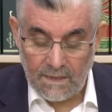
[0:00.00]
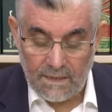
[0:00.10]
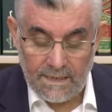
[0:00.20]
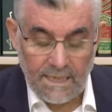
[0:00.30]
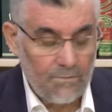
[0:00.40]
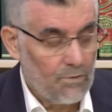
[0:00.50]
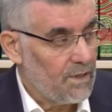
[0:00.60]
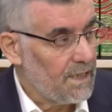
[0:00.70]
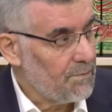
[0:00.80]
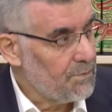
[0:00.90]
Niye
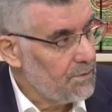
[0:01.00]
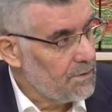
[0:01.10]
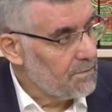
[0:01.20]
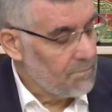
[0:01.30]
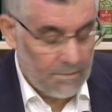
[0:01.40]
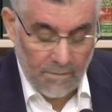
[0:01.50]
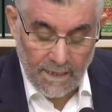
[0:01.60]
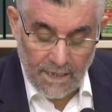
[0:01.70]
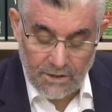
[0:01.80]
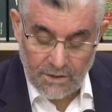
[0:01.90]
böyle yapıyor? Bima
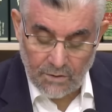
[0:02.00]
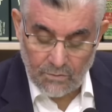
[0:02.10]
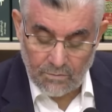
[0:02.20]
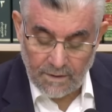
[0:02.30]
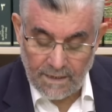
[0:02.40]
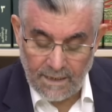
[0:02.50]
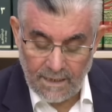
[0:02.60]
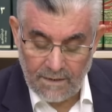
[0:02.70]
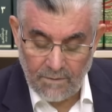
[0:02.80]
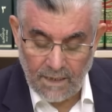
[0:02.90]
eşreku
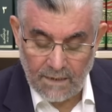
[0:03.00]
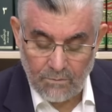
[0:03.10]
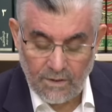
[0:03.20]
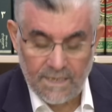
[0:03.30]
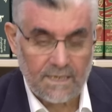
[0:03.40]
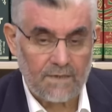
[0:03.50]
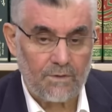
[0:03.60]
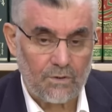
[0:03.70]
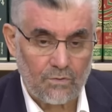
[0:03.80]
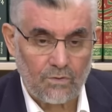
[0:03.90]
billahi ma lem
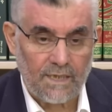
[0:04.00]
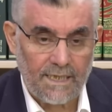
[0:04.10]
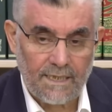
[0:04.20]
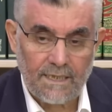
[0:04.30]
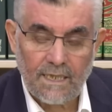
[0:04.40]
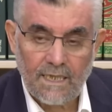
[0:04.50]
sultanen